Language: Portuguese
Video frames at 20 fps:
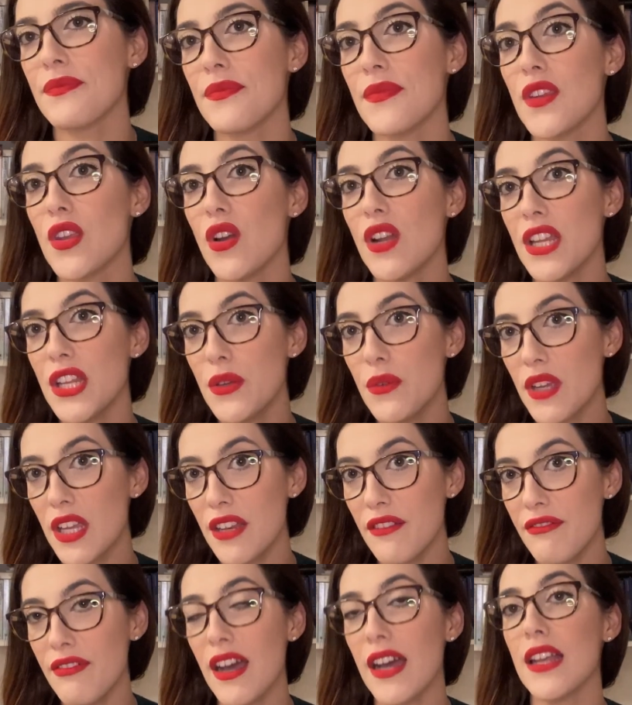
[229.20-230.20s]
E olha aqui o que
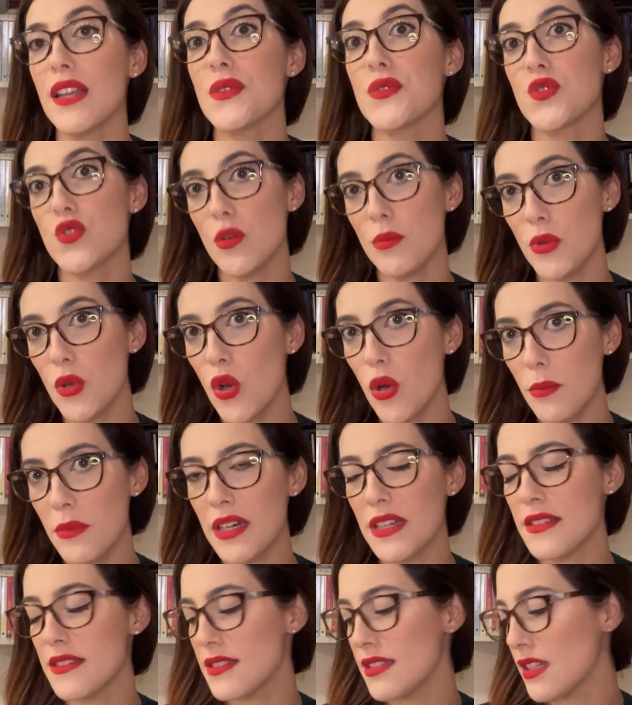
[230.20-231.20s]
ele fala sobre o
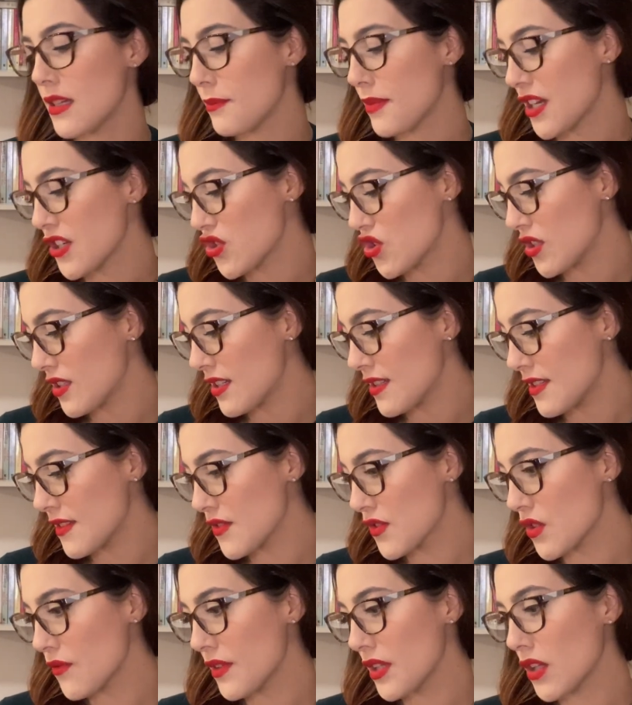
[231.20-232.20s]
romance na página
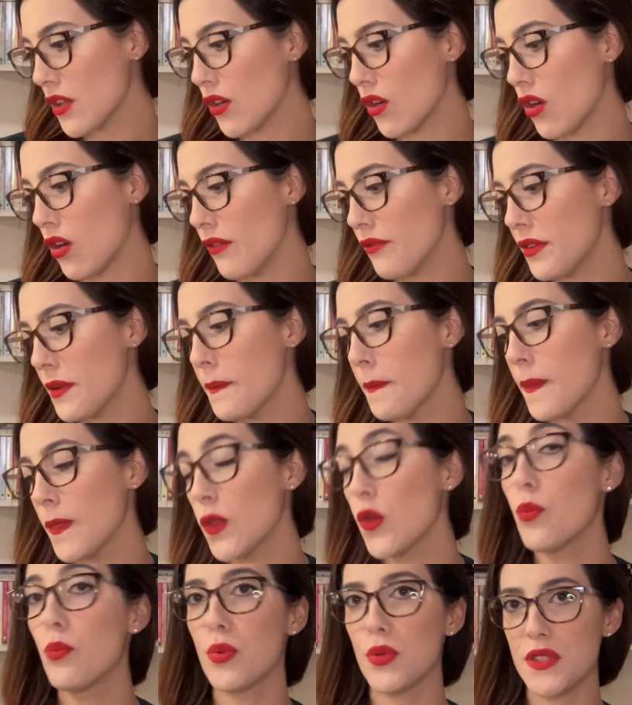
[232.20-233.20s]
399
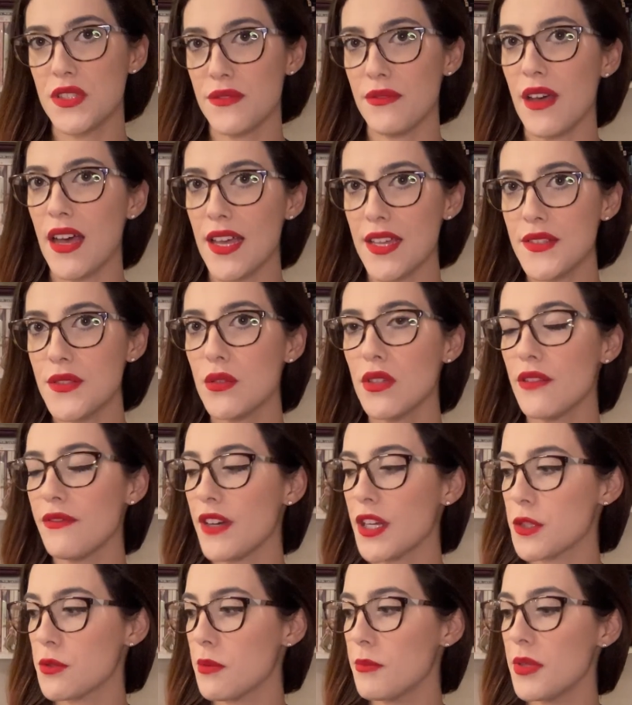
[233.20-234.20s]
do Posfácio da
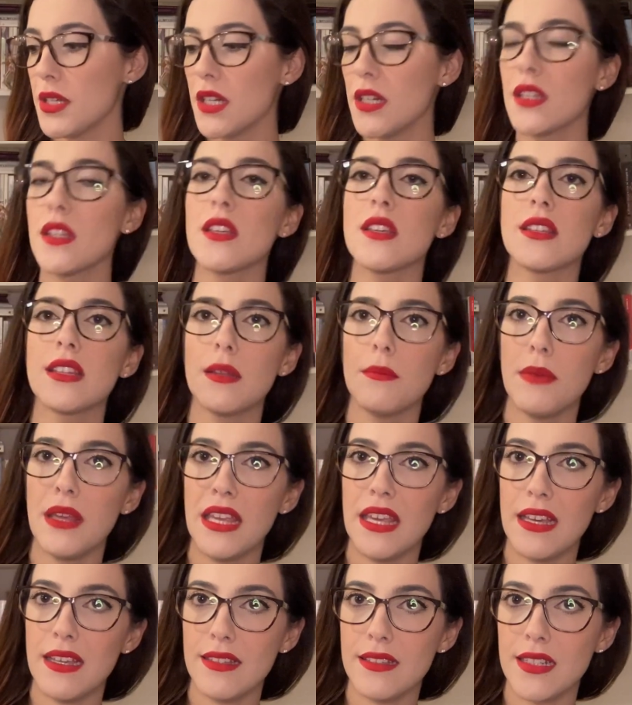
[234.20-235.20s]
Fátima Bianchi, que
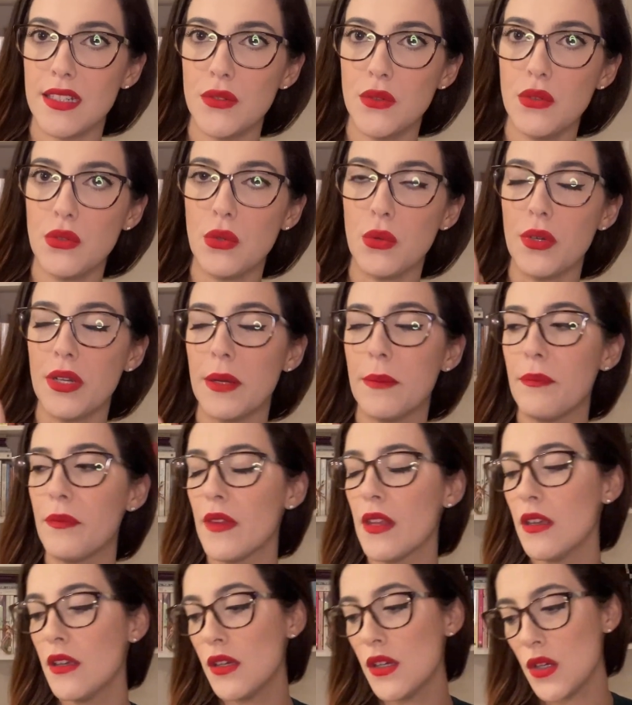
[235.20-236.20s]
também é a tradutora.
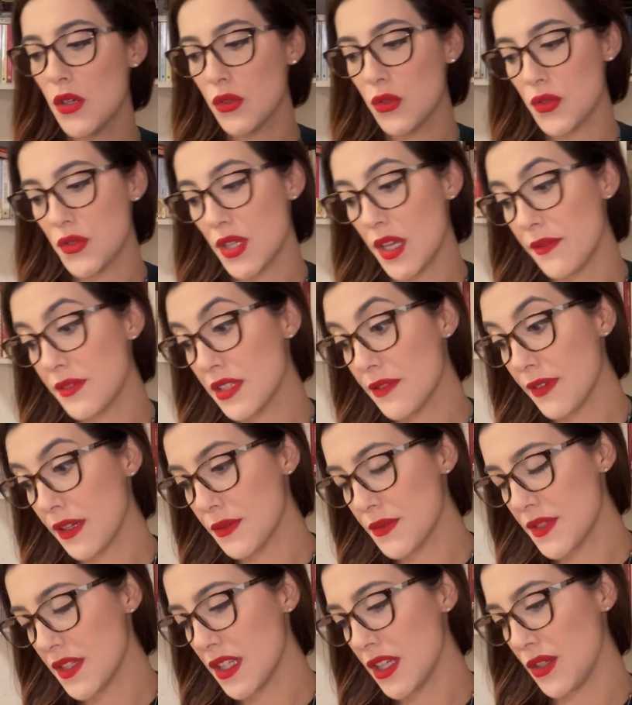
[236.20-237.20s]
que fala o
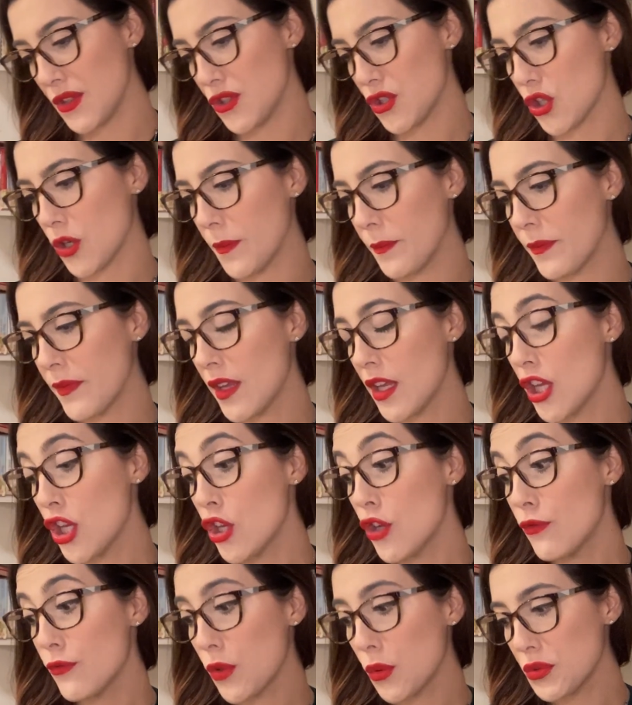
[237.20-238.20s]
seguinte, ó:
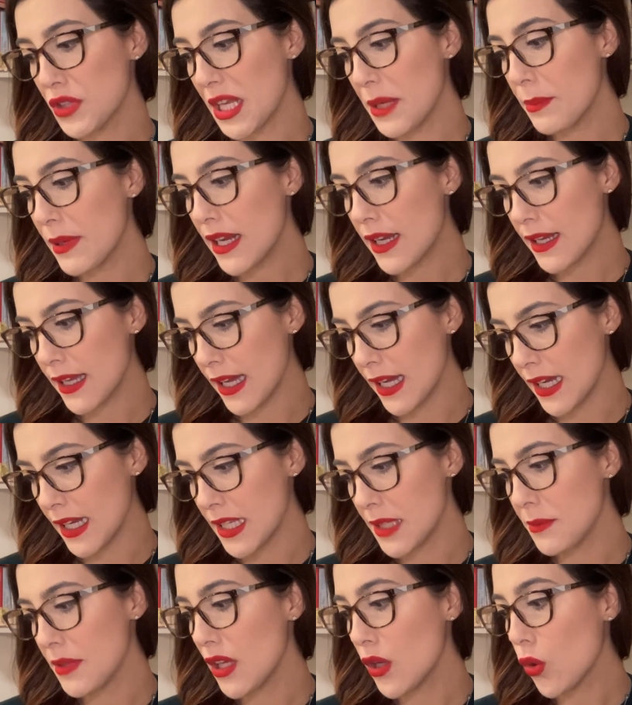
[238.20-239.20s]
Voltei para cá
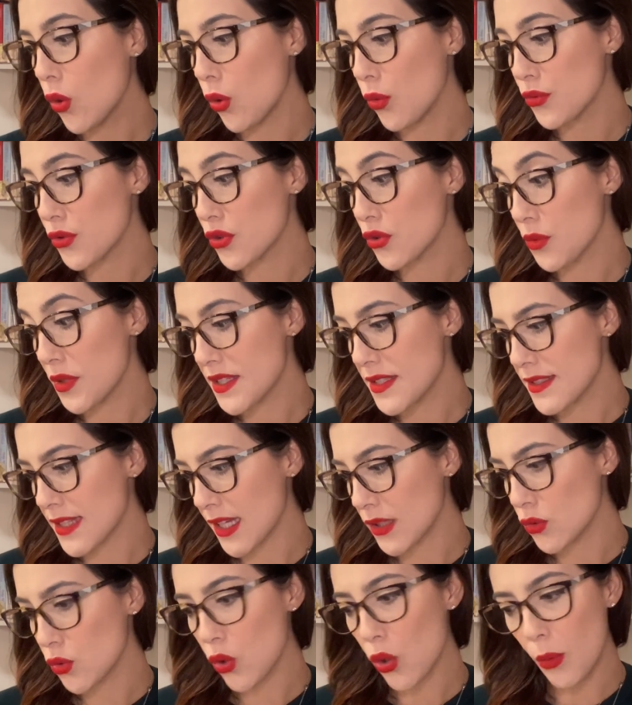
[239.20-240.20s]
e me encontro num
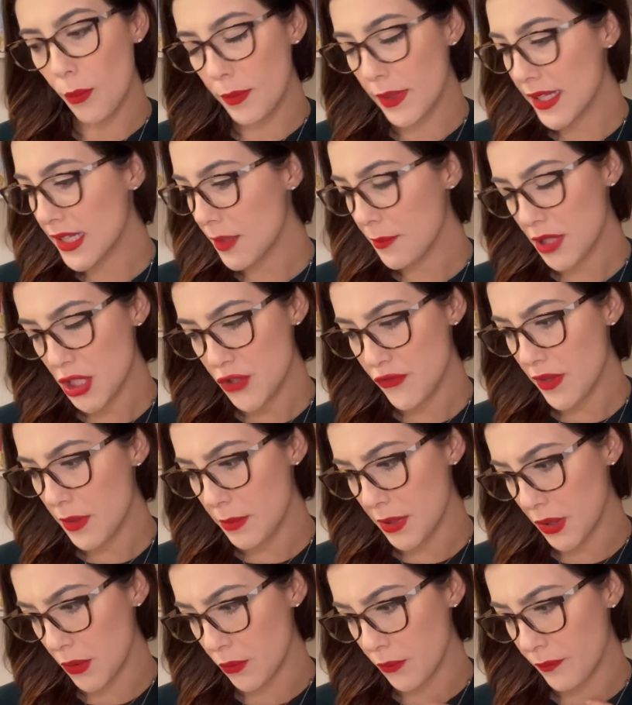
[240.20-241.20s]
estado completamente
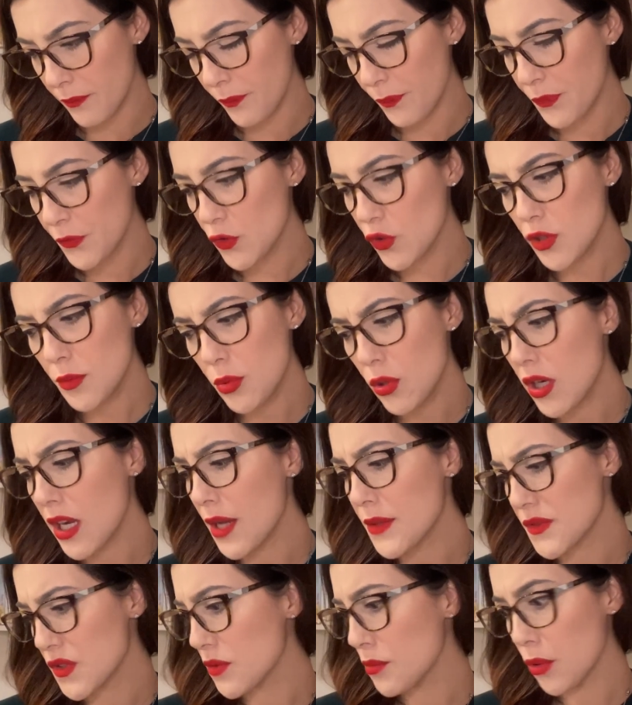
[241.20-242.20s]
febril. Tudo por
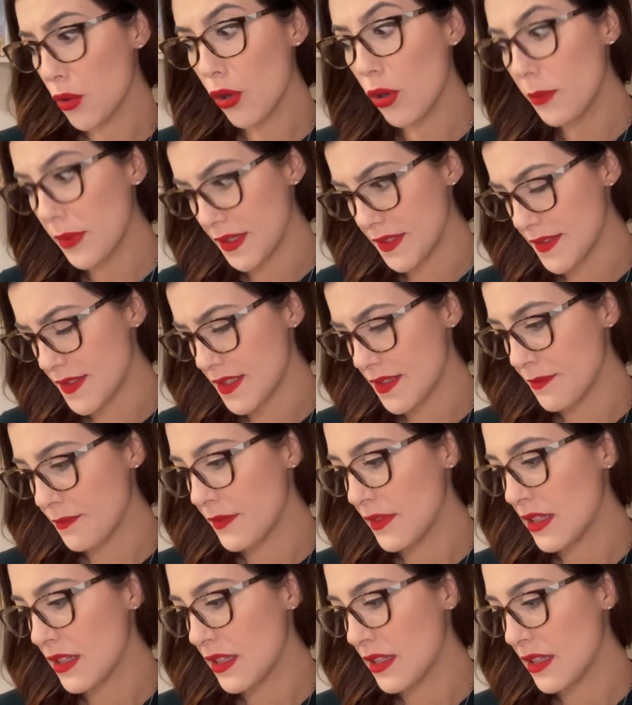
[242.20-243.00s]
causa do meu romance.